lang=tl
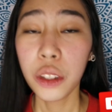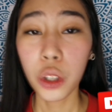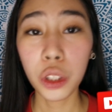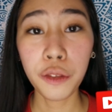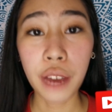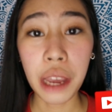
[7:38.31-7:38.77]

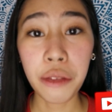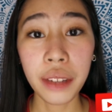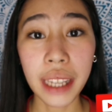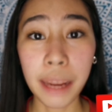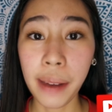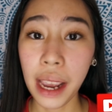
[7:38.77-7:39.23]
notified
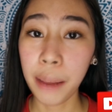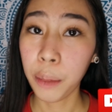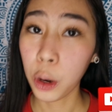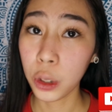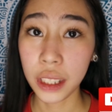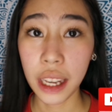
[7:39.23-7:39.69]
whenever I
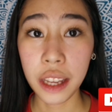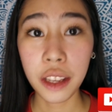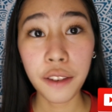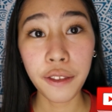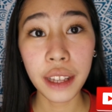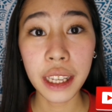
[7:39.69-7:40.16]
post a
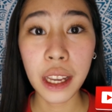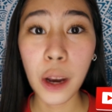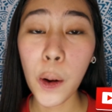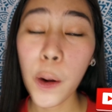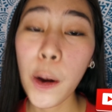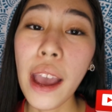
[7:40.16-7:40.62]
new
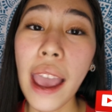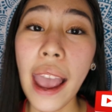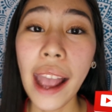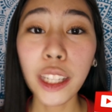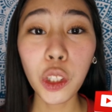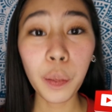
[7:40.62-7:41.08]
video
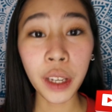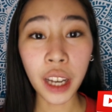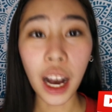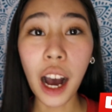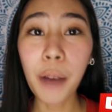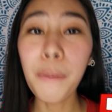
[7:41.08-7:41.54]
and to
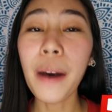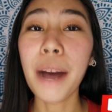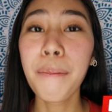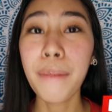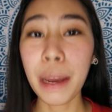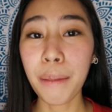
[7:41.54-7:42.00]
become
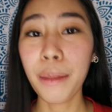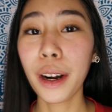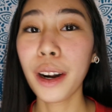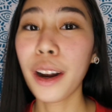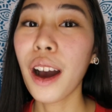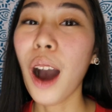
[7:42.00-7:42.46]
a
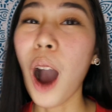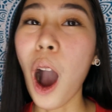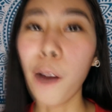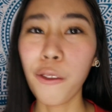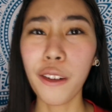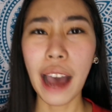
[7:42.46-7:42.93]
member
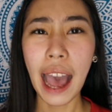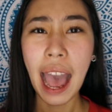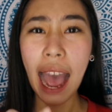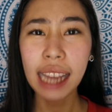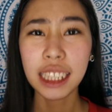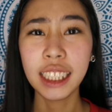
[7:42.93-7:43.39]
of
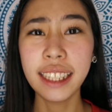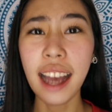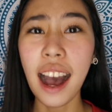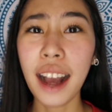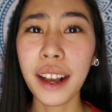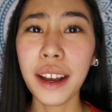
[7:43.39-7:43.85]

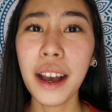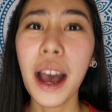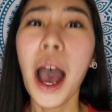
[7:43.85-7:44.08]
hashtag